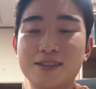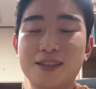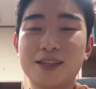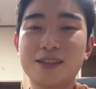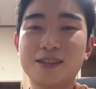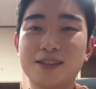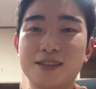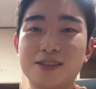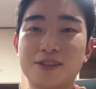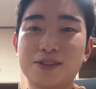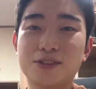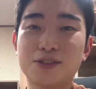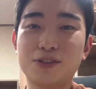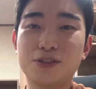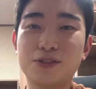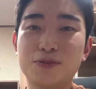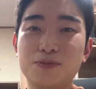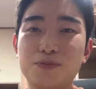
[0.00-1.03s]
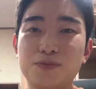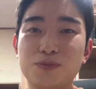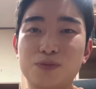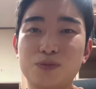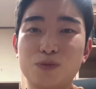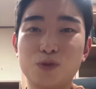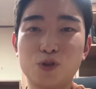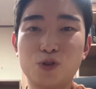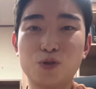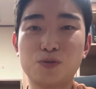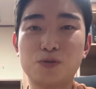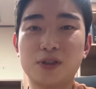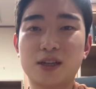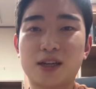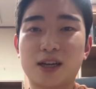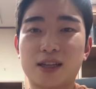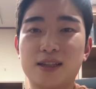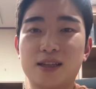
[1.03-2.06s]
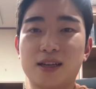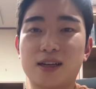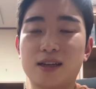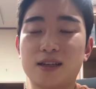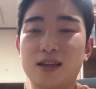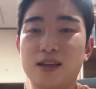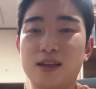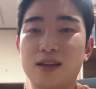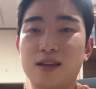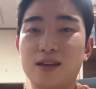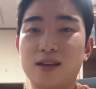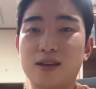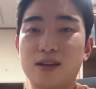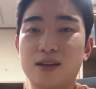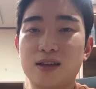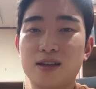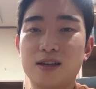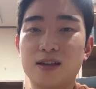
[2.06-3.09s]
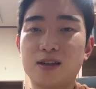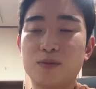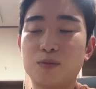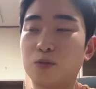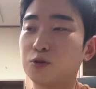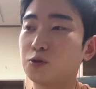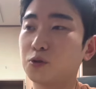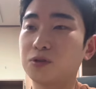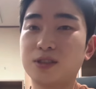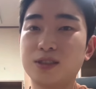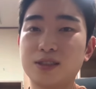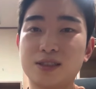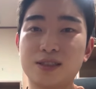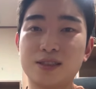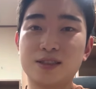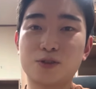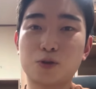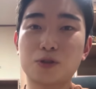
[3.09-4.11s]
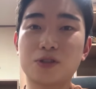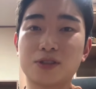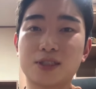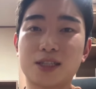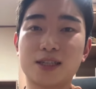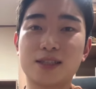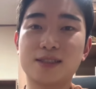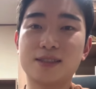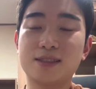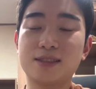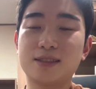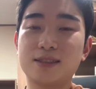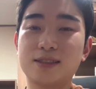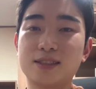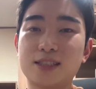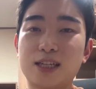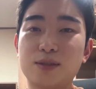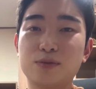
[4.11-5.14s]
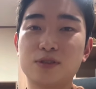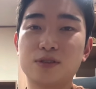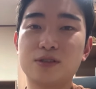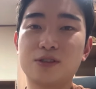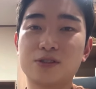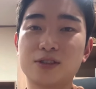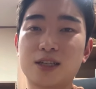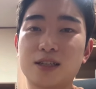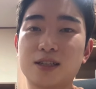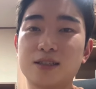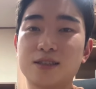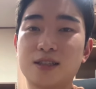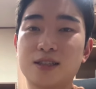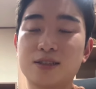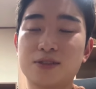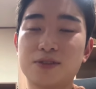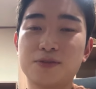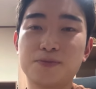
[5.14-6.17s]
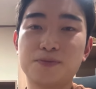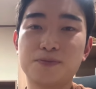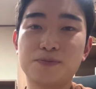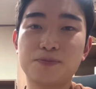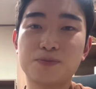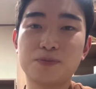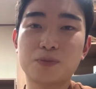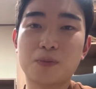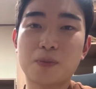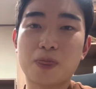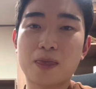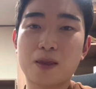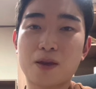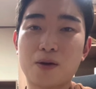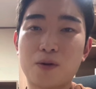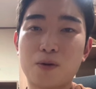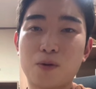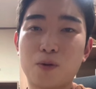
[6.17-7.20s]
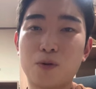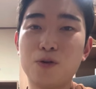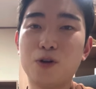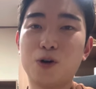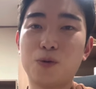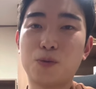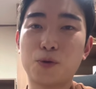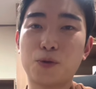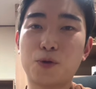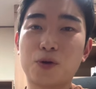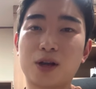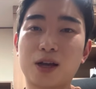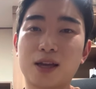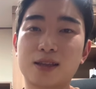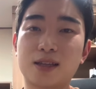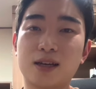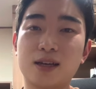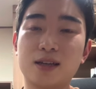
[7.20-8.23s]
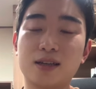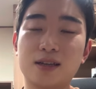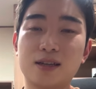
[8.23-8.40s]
책을 읽어서 유튜브에 간략하게 뭐 쇼츠든 쇼츠 영상이든 짧은 영상이든 해서 올려보도록 하겠다.